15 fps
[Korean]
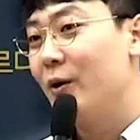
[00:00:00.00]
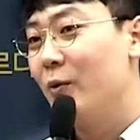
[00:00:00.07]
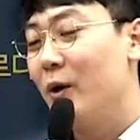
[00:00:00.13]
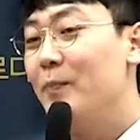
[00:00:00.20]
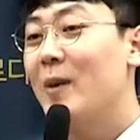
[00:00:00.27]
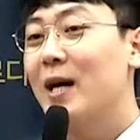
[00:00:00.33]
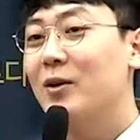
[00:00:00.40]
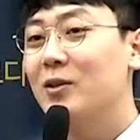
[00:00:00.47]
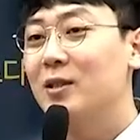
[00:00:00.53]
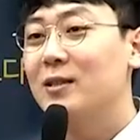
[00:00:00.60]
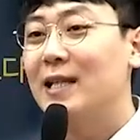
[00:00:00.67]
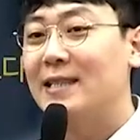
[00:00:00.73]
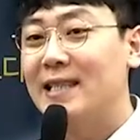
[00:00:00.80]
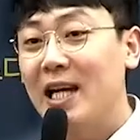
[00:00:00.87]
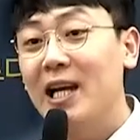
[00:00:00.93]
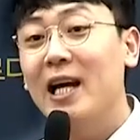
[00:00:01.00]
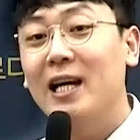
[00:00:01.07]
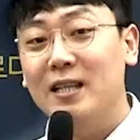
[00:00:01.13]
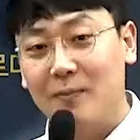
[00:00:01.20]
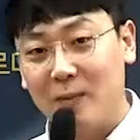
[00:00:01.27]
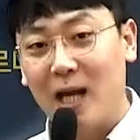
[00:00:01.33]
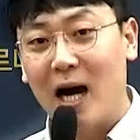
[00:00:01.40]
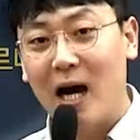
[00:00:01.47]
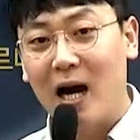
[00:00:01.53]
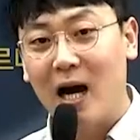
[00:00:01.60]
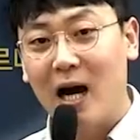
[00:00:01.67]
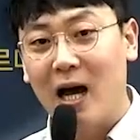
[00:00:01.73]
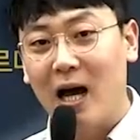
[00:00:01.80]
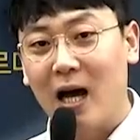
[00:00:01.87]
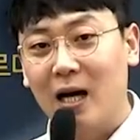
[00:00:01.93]
웬만한 것들은 다 세뇌가 됩니다.
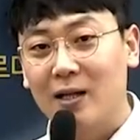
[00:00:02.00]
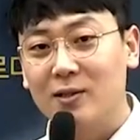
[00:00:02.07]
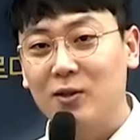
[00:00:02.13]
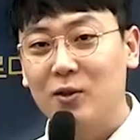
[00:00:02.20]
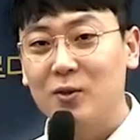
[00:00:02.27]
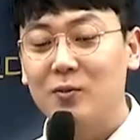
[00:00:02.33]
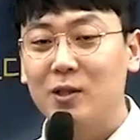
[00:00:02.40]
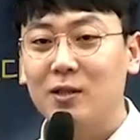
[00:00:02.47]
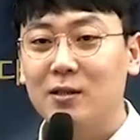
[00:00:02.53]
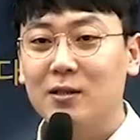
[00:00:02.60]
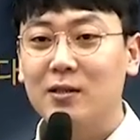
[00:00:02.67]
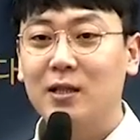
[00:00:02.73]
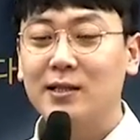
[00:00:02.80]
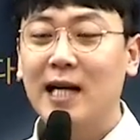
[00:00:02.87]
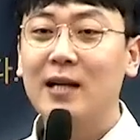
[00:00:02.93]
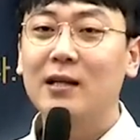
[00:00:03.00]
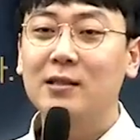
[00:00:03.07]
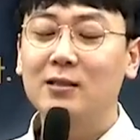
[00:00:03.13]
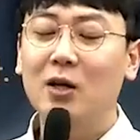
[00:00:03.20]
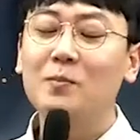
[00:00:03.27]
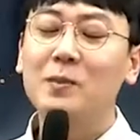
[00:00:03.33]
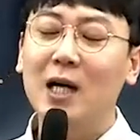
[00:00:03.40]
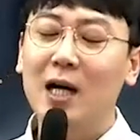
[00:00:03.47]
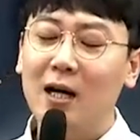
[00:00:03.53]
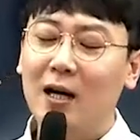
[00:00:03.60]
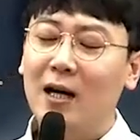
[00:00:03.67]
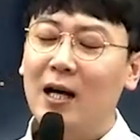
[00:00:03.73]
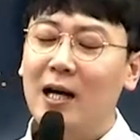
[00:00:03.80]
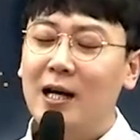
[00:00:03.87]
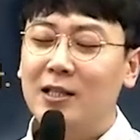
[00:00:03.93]
그래서 여러분들 그냥 생, 시험장
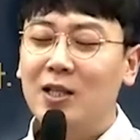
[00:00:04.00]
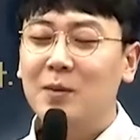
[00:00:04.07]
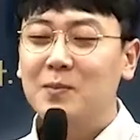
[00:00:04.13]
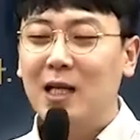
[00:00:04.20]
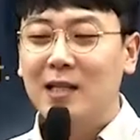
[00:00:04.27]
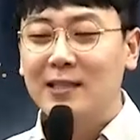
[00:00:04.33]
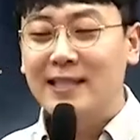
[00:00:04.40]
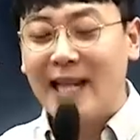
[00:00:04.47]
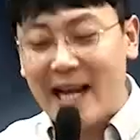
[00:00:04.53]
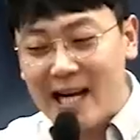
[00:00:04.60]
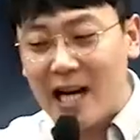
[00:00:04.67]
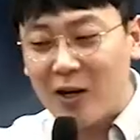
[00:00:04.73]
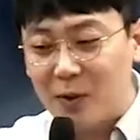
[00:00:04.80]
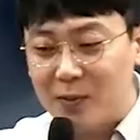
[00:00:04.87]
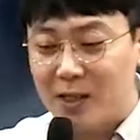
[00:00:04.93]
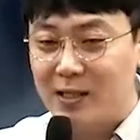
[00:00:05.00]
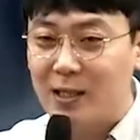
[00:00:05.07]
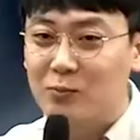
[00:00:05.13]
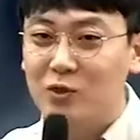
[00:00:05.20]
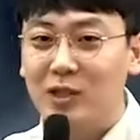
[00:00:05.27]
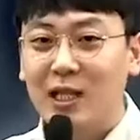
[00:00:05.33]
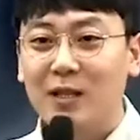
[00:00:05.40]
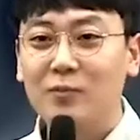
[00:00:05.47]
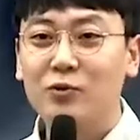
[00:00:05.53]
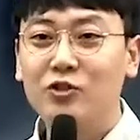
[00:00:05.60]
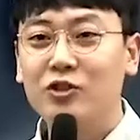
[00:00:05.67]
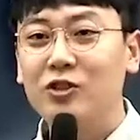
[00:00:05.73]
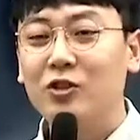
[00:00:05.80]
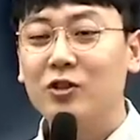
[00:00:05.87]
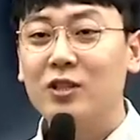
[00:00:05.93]
시험장에서 생각 없이 그냥 문제를 풀
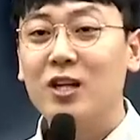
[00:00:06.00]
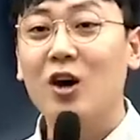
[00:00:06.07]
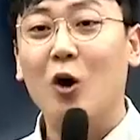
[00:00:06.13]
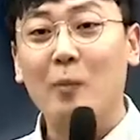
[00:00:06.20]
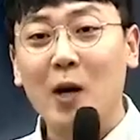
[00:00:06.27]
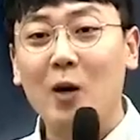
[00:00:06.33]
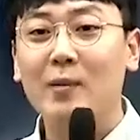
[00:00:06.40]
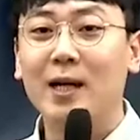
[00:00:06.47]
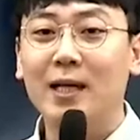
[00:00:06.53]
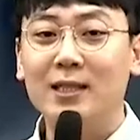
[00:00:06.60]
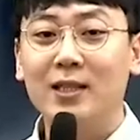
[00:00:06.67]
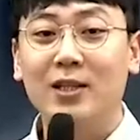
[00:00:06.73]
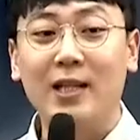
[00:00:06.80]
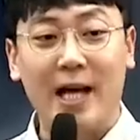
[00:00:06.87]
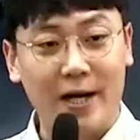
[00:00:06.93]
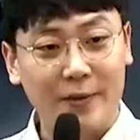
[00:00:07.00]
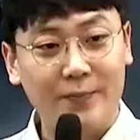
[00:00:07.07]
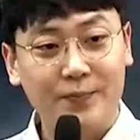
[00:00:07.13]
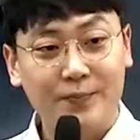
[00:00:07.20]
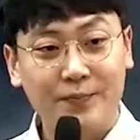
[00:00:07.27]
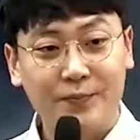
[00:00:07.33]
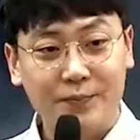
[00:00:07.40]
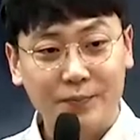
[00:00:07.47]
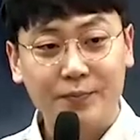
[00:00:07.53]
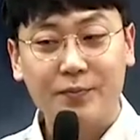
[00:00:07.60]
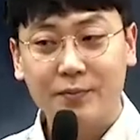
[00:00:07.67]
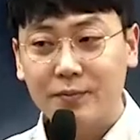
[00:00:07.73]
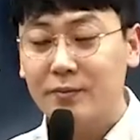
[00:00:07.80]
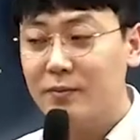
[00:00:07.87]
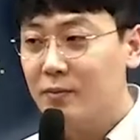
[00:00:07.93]
수 있는 것들이 어마어마하게 늘어나요.
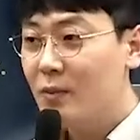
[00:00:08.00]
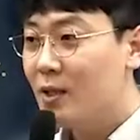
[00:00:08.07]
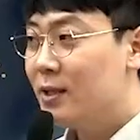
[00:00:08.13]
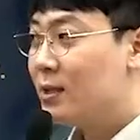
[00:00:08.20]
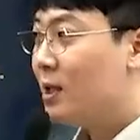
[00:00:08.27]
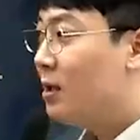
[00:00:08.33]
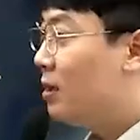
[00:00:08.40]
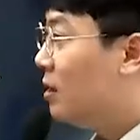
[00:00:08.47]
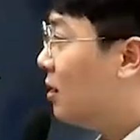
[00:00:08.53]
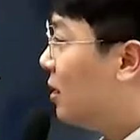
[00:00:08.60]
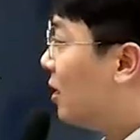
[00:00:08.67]
그래서